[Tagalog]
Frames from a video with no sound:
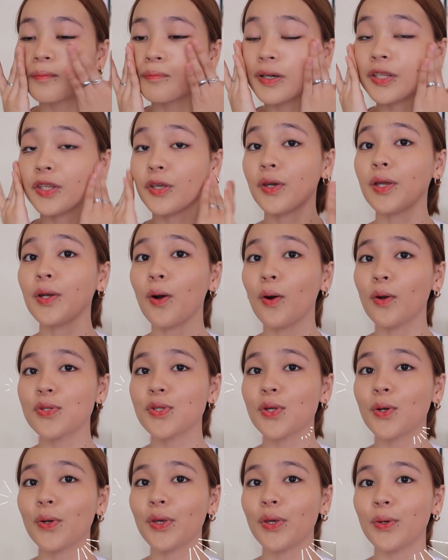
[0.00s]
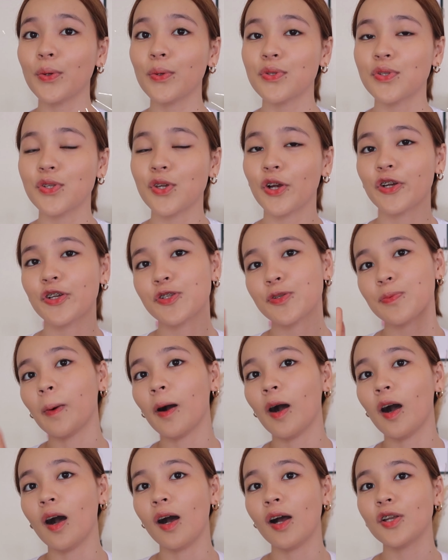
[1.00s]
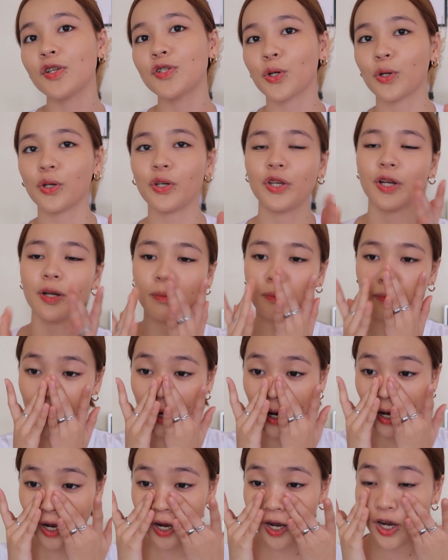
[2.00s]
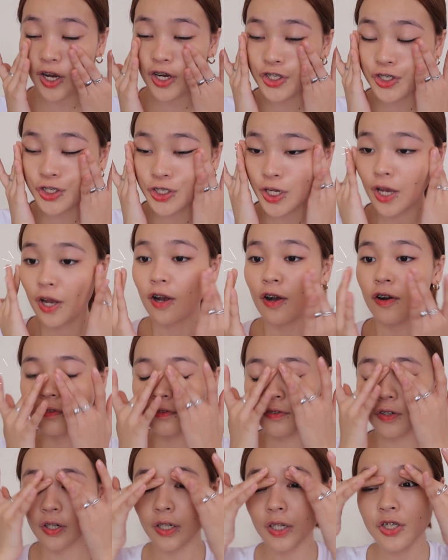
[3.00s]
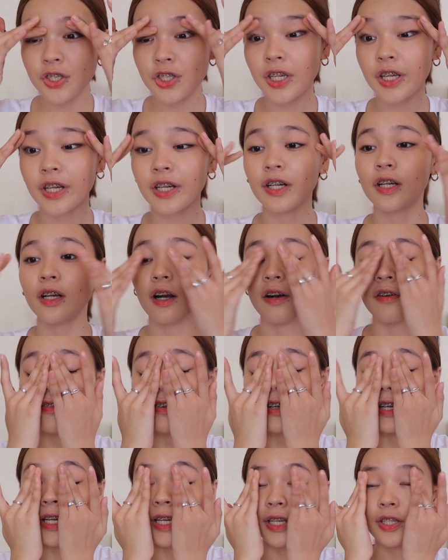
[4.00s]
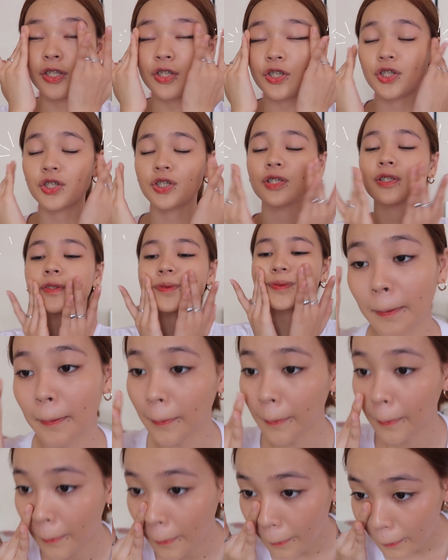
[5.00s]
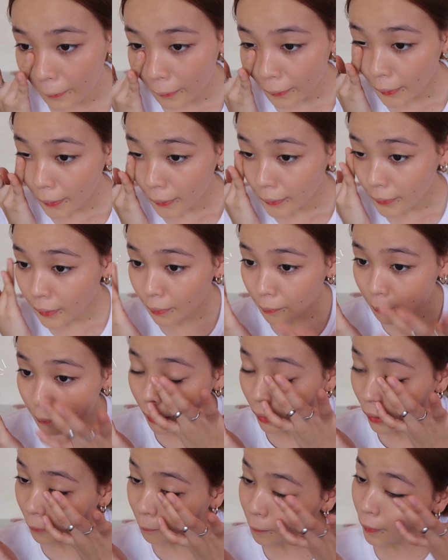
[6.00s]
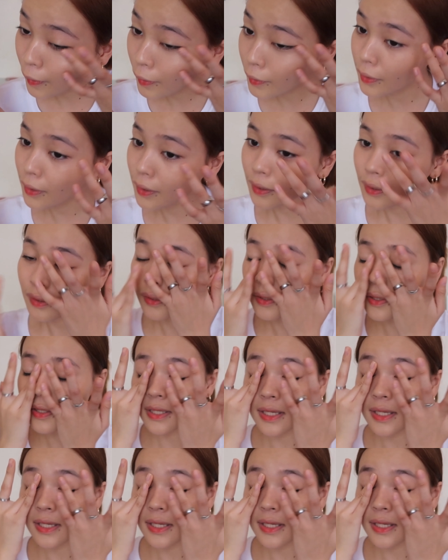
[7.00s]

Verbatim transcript: But you can also use your sponge or your brush for a sheer coverage. ba? Diba? Parang,